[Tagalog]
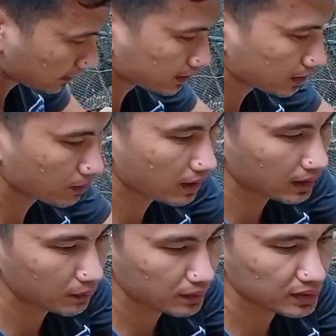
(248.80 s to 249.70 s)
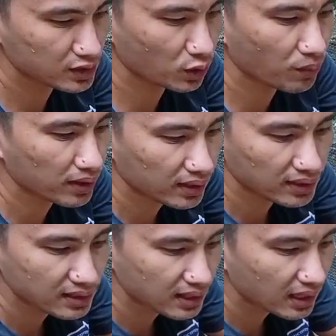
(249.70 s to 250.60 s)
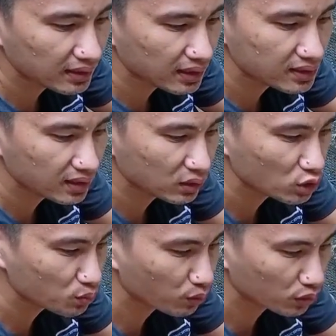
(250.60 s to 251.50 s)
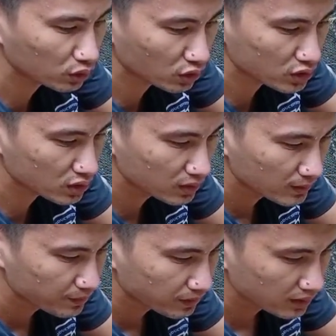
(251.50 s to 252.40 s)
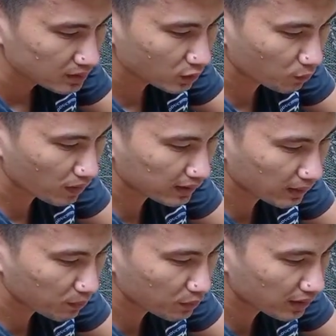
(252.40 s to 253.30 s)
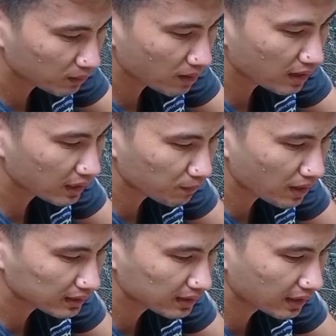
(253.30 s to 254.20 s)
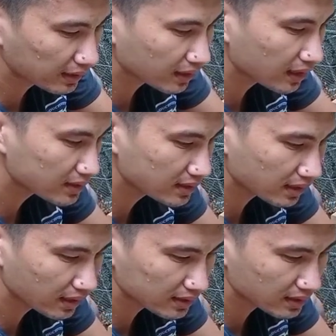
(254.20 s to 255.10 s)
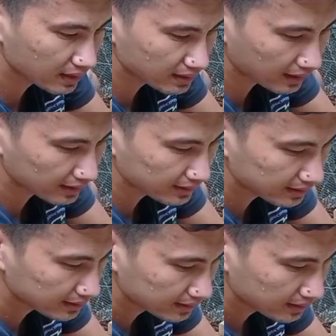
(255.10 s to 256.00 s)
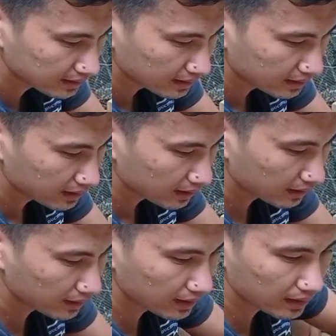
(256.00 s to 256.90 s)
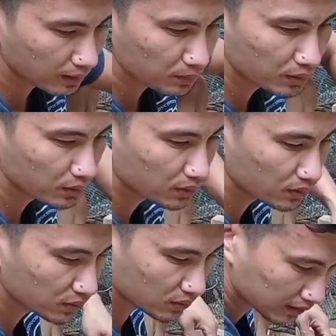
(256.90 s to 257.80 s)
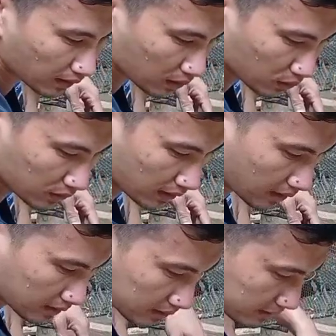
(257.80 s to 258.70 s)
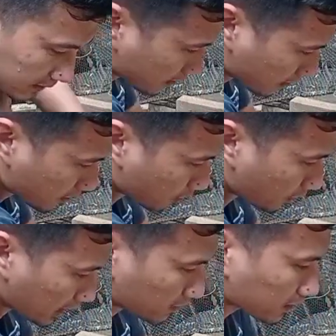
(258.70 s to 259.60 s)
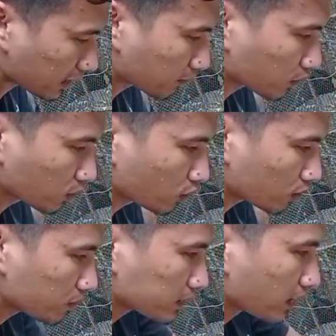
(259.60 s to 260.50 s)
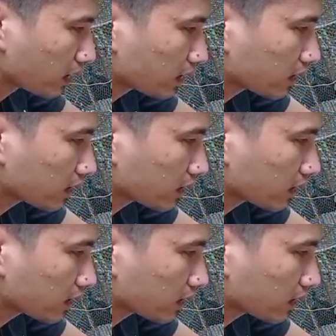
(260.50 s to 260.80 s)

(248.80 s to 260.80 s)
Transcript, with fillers: Ayan siya mga kalapatids, so parang kasing laki na rin siya ng 2x2. So pag hinapunan ng mga kalapati yan, relax na relax sila dyan. Hindi hirap yung tayo nila. Wala naman talab tong gulok ng patang.